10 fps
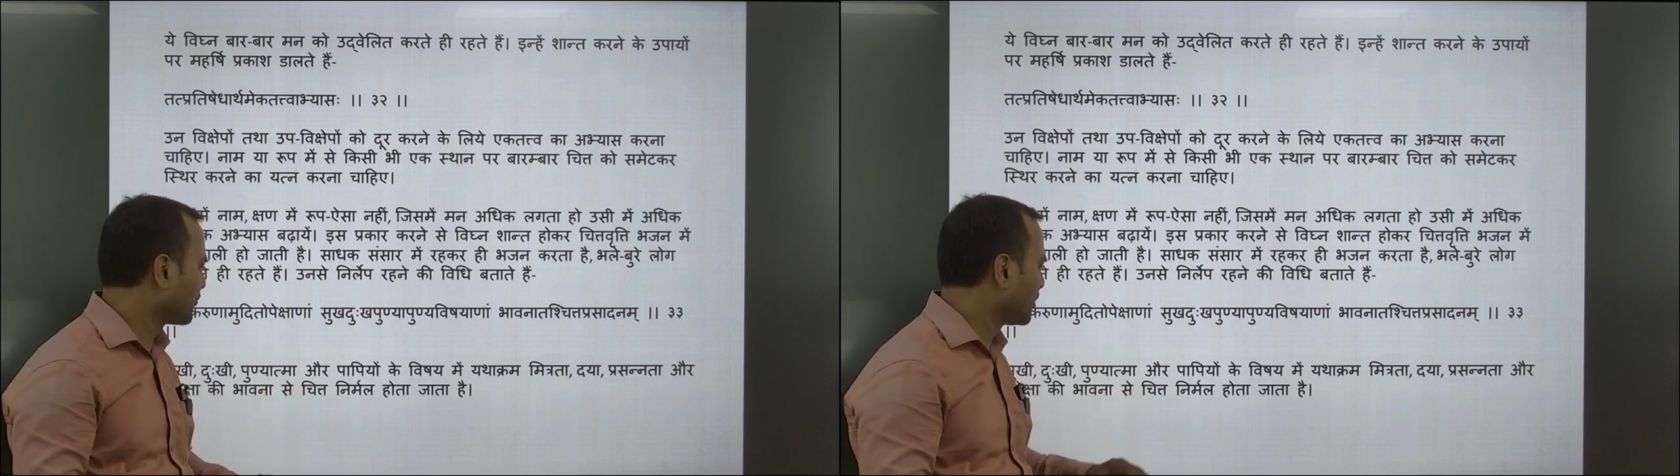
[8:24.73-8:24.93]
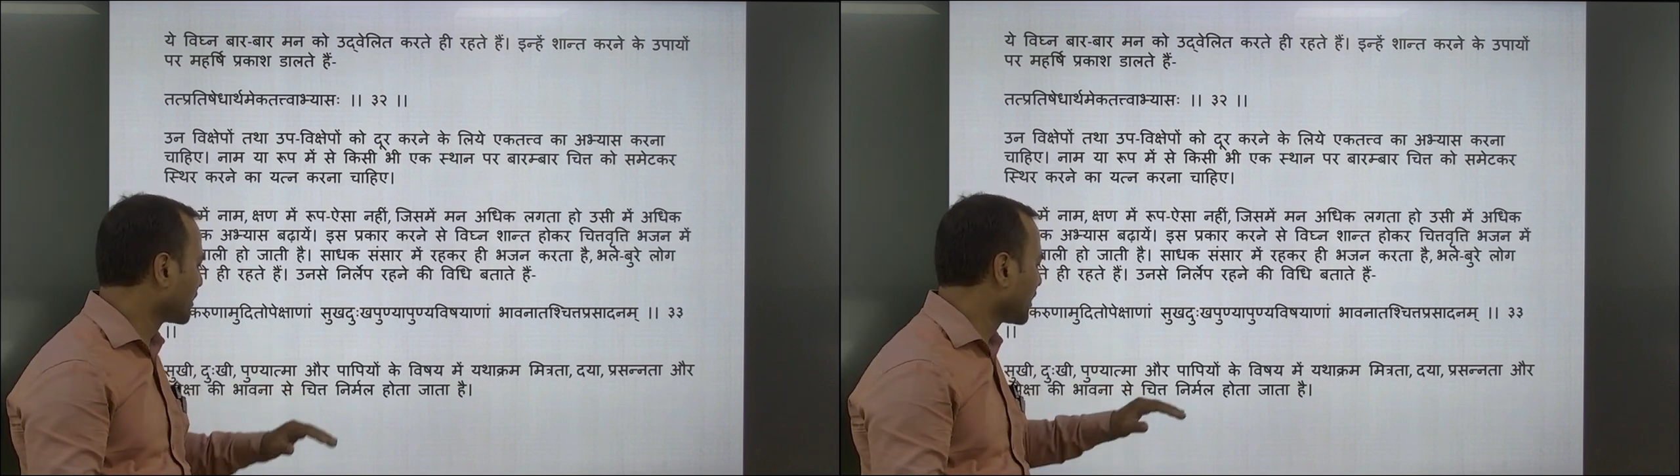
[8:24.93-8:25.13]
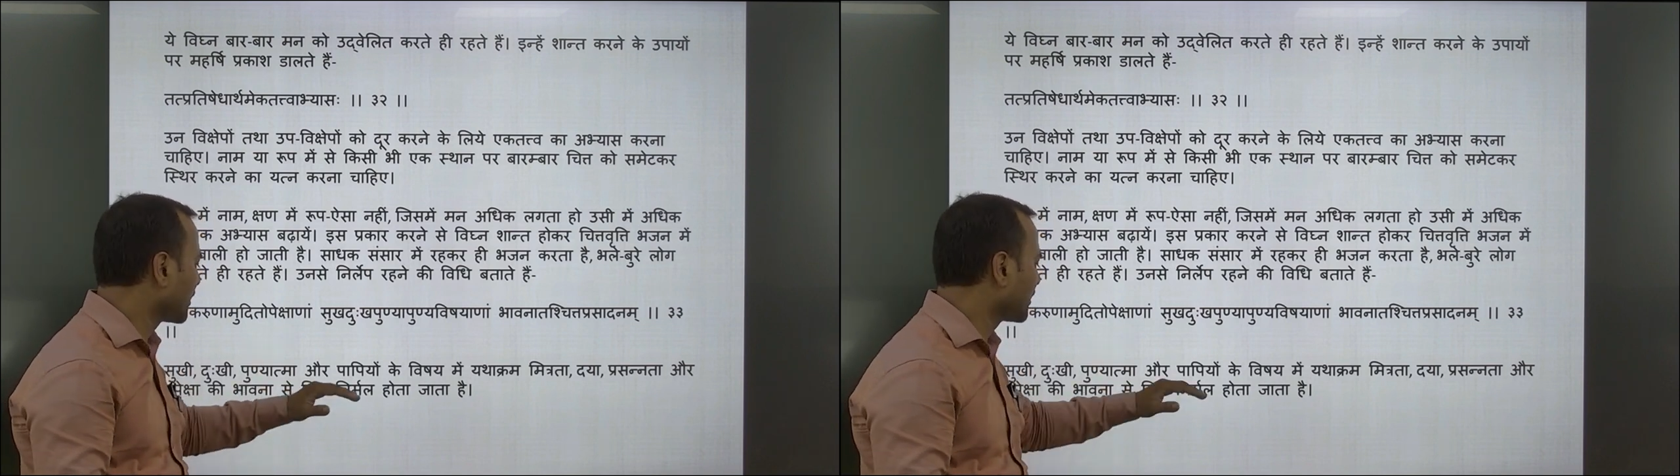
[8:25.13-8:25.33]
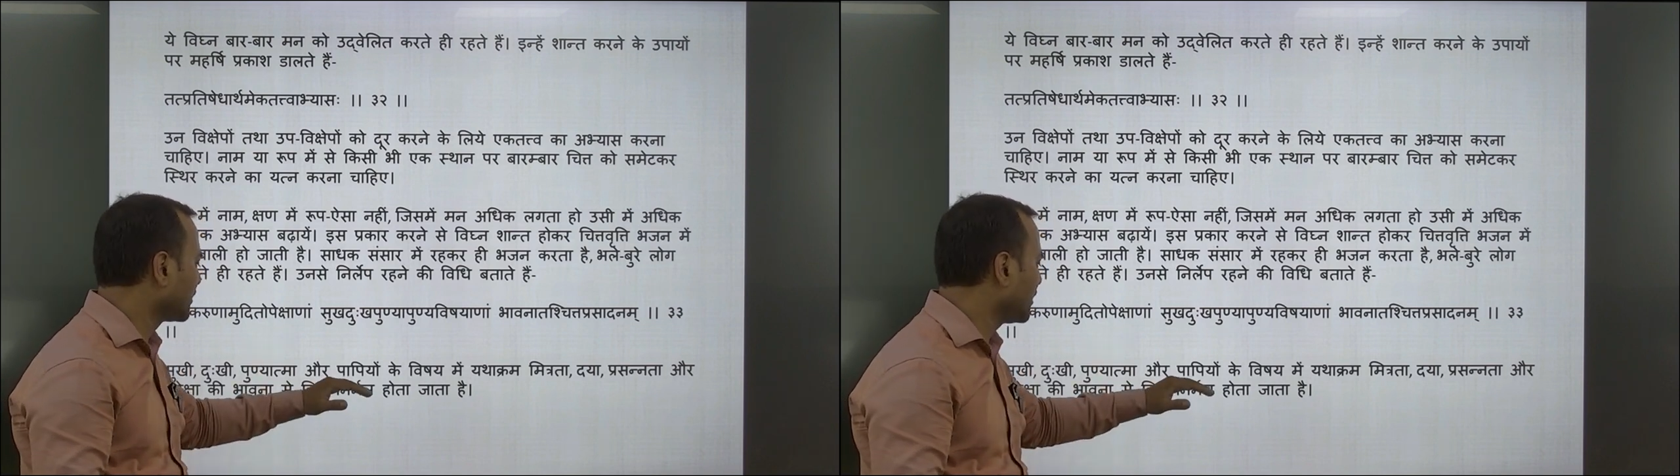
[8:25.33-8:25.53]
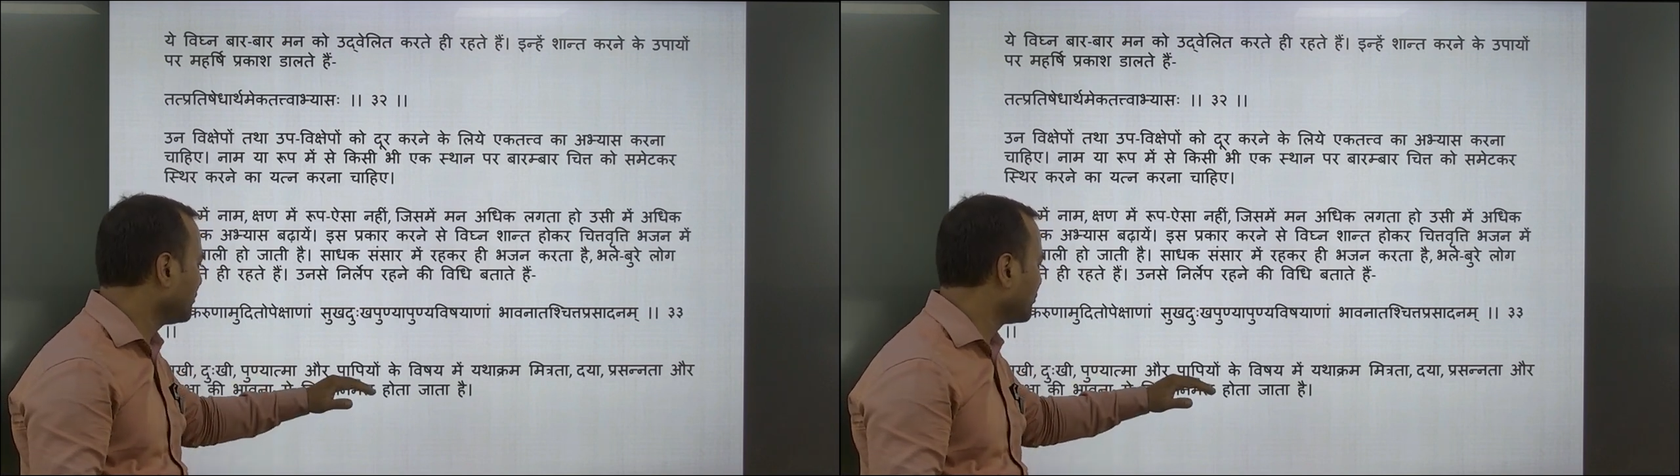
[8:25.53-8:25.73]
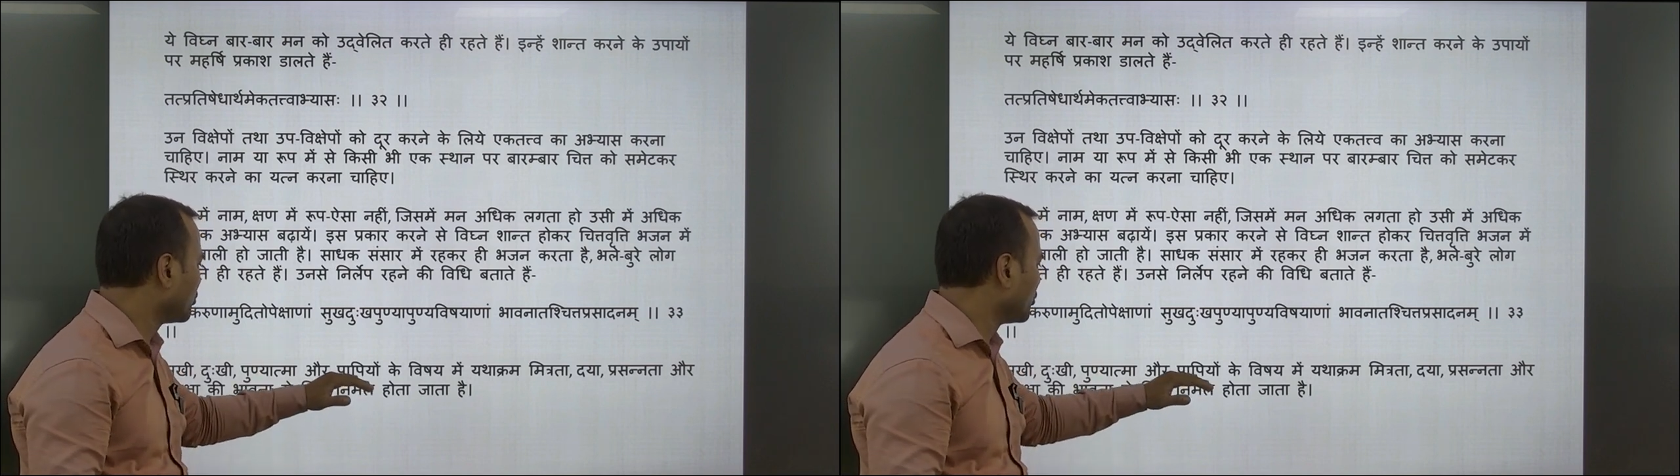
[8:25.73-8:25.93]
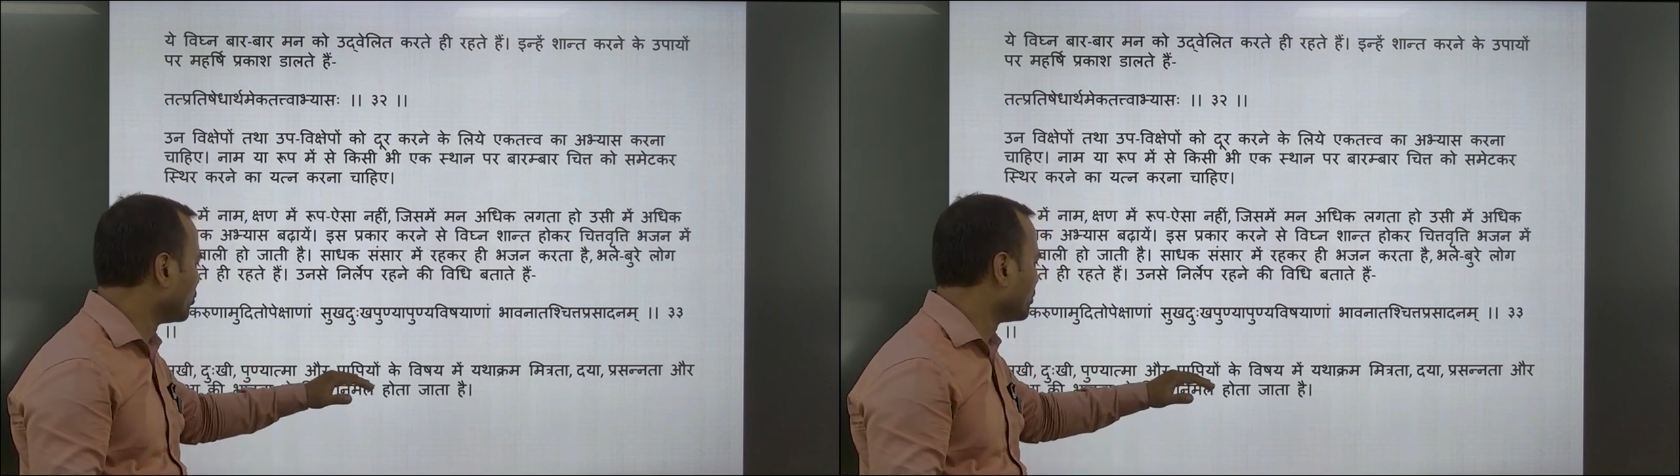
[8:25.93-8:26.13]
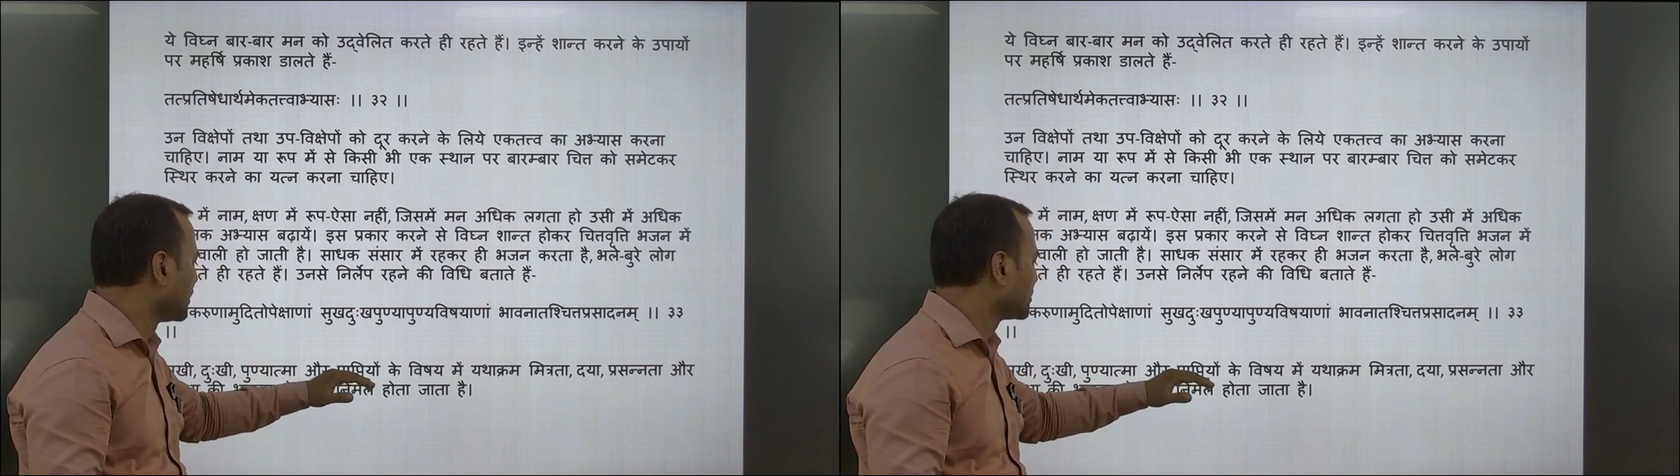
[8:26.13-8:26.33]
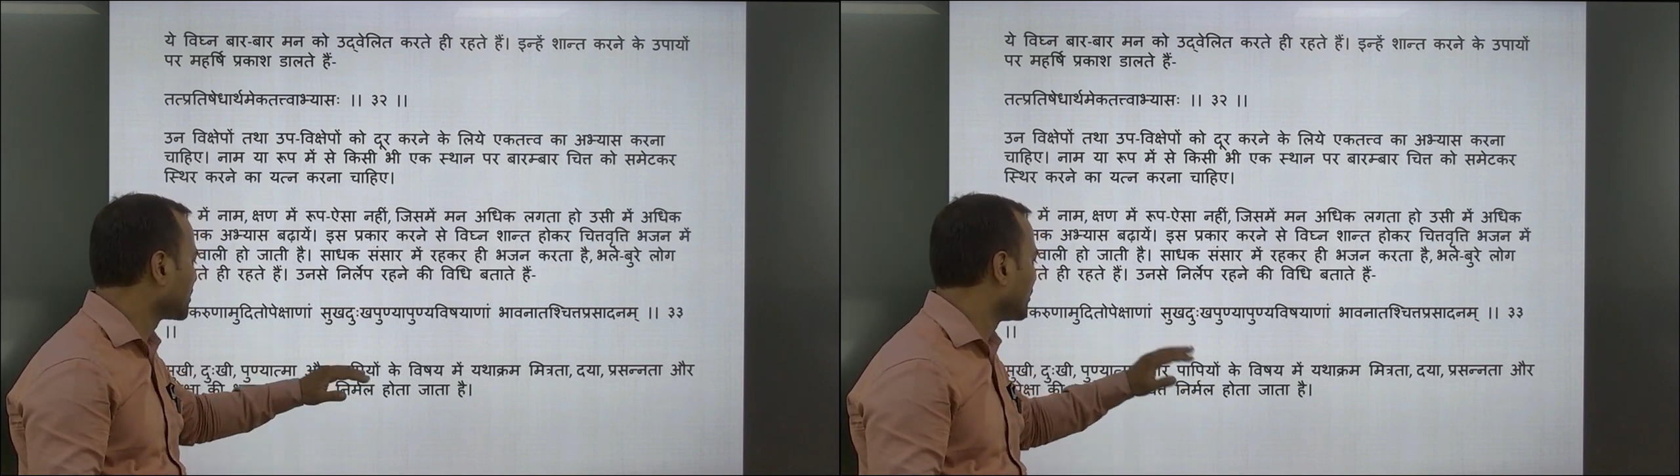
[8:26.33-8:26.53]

फिर क्या कहता है उपेक्षा